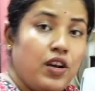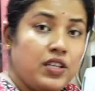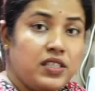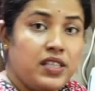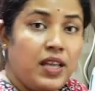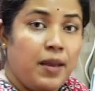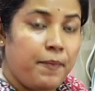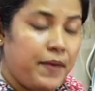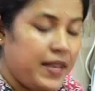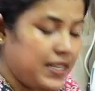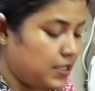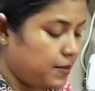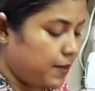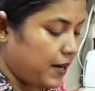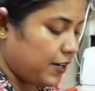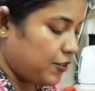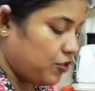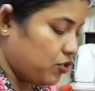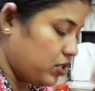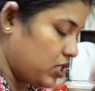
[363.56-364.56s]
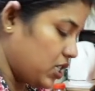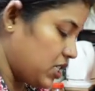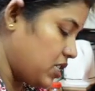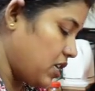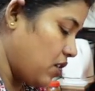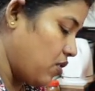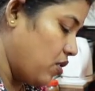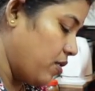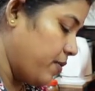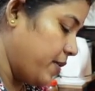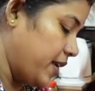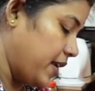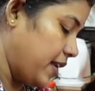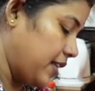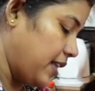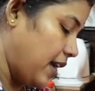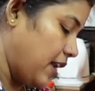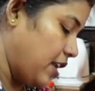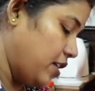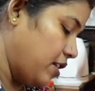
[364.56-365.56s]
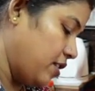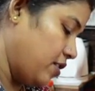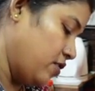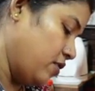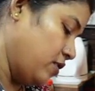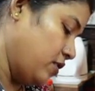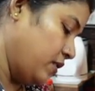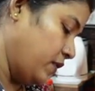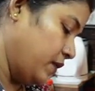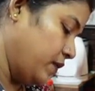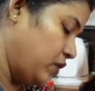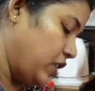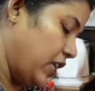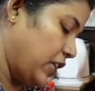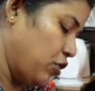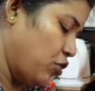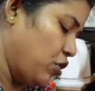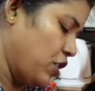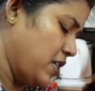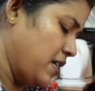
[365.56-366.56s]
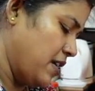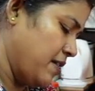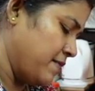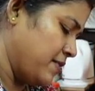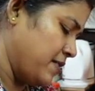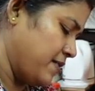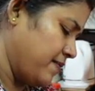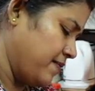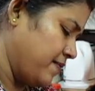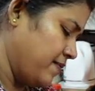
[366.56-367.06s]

রস দিয়ে পেস্ট বানানোর চেষ্টা করবেন না তাহলে কিন্তু তেতো হয়ে যাবে